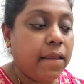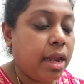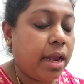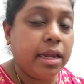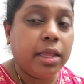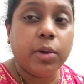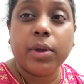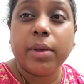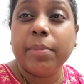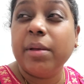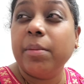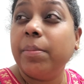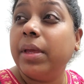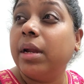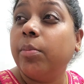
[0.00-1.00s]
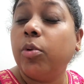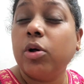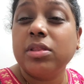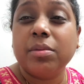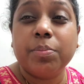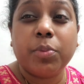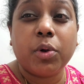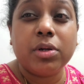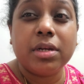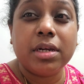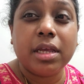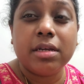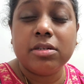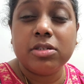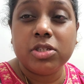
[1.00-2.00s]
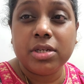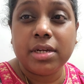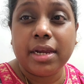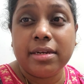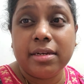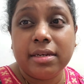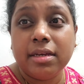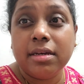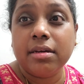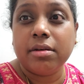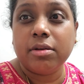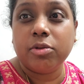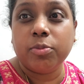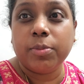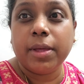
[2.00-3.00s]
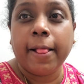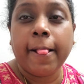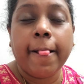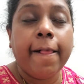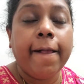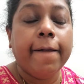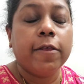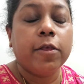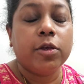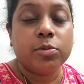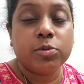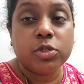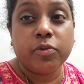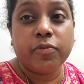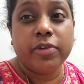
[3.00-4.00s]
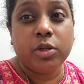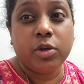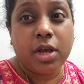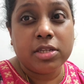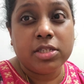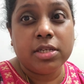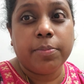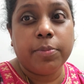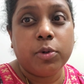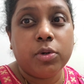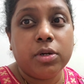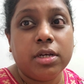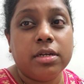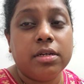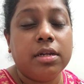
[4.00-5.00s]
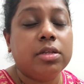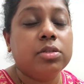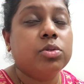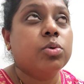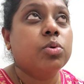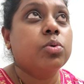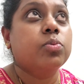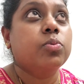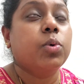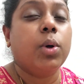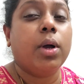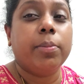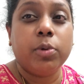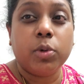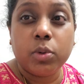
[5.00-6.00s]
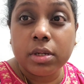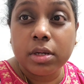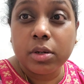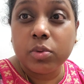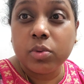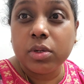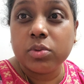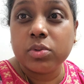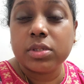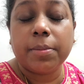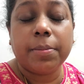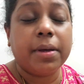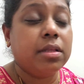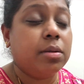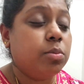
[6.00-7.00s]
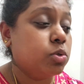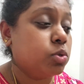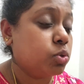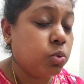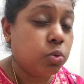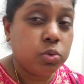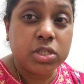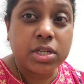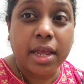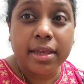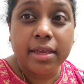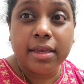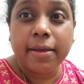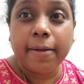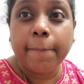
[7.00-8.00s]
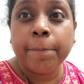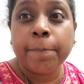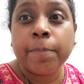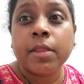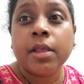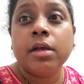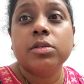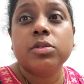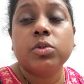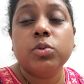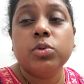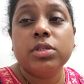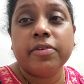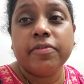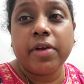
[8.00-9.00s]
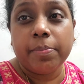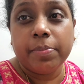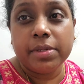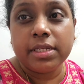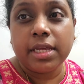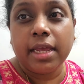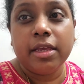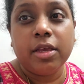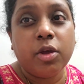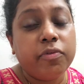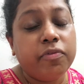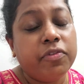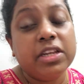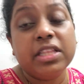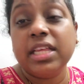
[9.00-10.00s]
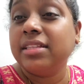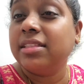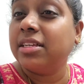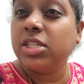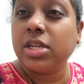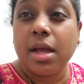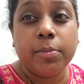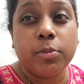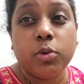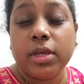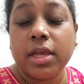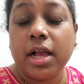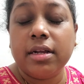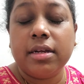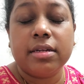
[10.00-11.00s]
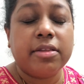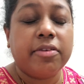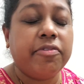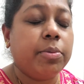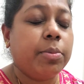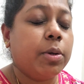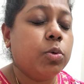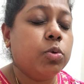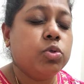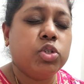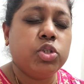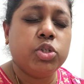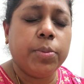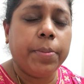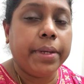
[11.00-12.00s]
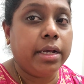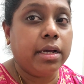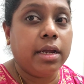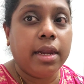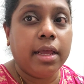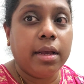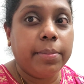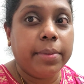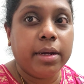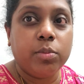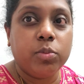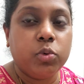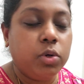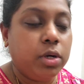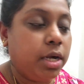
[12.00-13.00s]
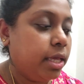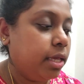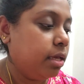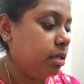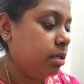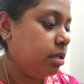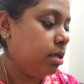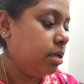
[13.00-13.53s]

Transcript: रेडी हो गया मैं मेरा बहुत इंपॉर्टेंट एक अर्जेंट एडिटिंग कर रही हूँ मैं कि मुझे वीडियो आज ही अपलोड करना है तो वो अपलोड करूँगी उसके बाद हम लोग स्कूल जाएंगे स्कूल से वापस आएंगे और फिर देखते शाम को क्या करते हैं फिर मैं कुछ भी करने का मेरा मूड नहीं है